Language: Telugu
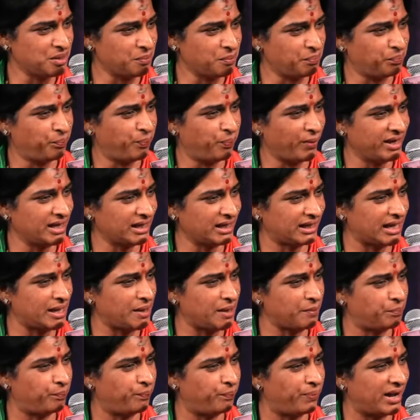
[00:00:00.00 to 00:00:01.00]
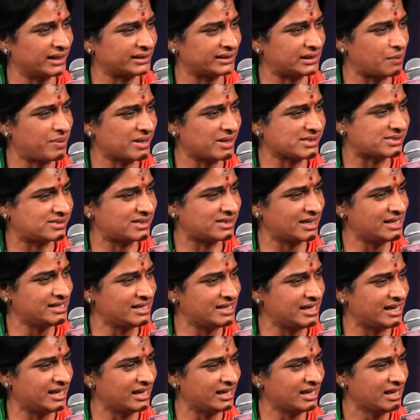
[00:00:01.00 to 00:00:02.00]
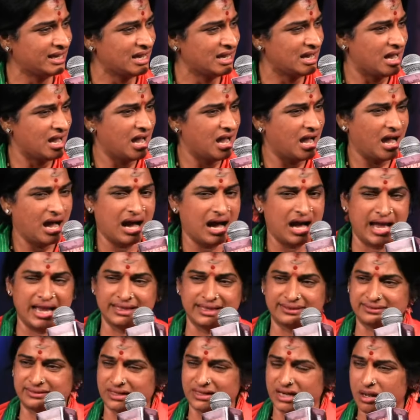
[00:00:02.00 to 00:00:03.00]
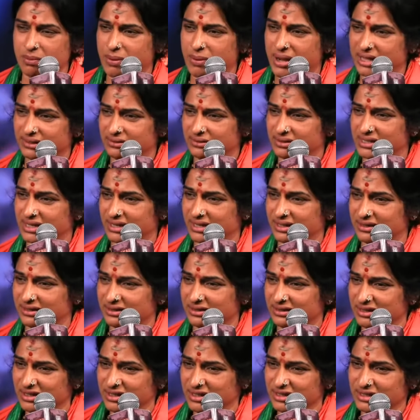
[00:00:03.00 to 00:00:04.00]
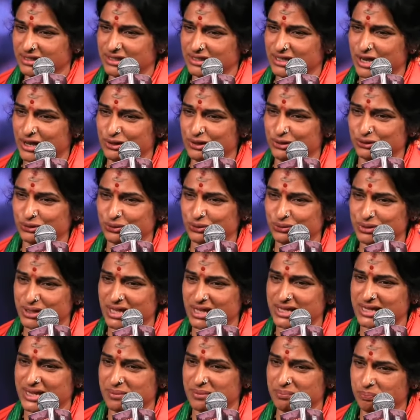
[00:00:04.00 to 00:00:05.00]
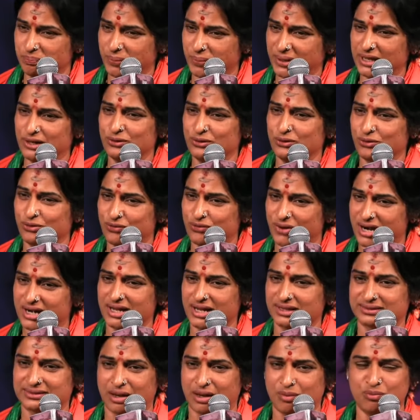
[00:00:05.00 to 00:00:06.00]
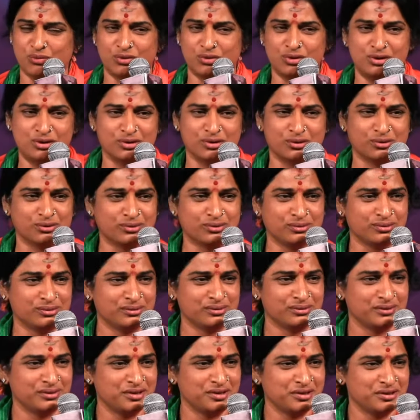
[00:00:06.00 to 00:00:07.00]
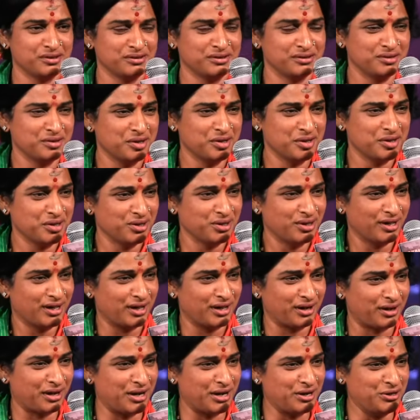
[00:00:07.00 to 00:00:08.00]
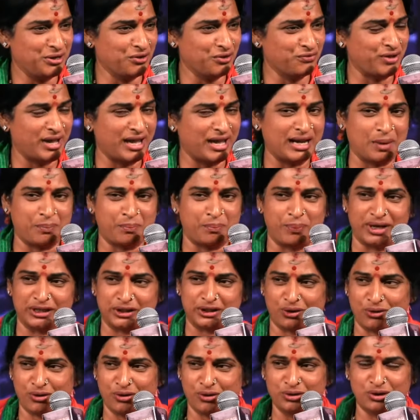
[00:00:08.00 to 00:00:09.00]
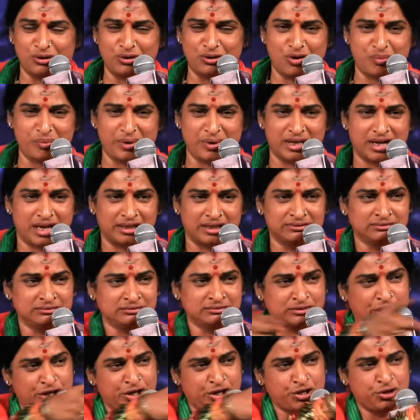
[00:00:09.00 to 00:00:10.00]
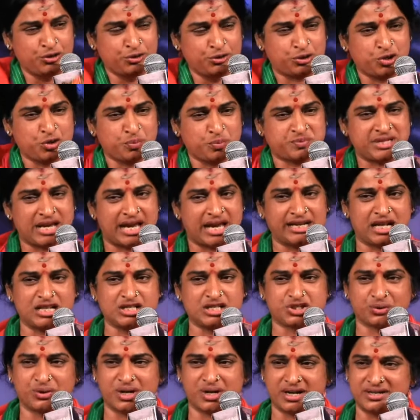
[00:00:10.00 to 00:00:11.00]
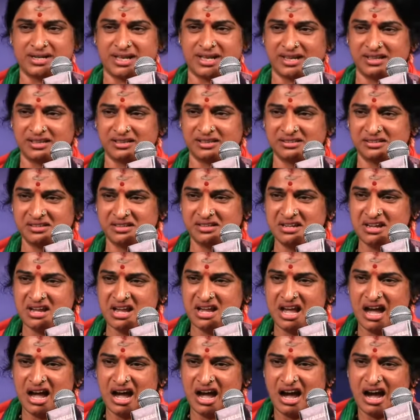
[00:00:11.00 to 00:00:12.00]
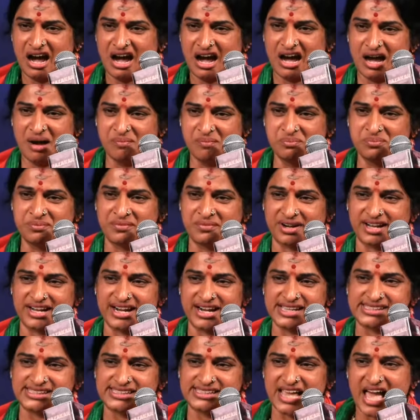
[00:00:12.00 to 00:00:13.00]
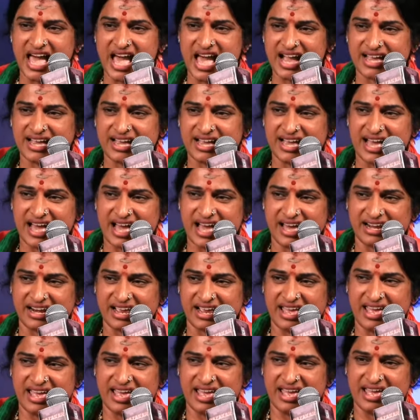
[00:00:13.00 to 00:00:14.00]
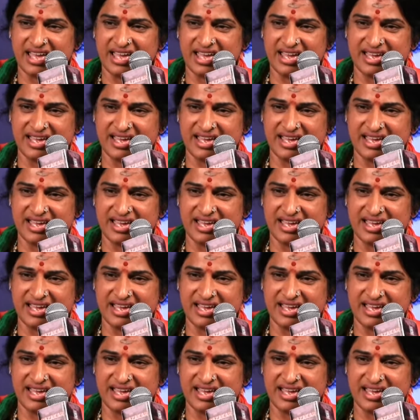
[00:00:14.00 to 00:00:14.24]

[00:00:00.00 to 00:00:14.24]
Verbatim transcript: ఇప్పటికీ పాత బస్తీని హైదరాబాదుని ఏలుతున్న ఎంపీలు వాళ్ళ తమ్ముళ్ళు రెండు వేల పదకొండులో మీరందరూ యూట్యూబ్ ఛానల్ చూడండి హమ్ రజాకార్ హే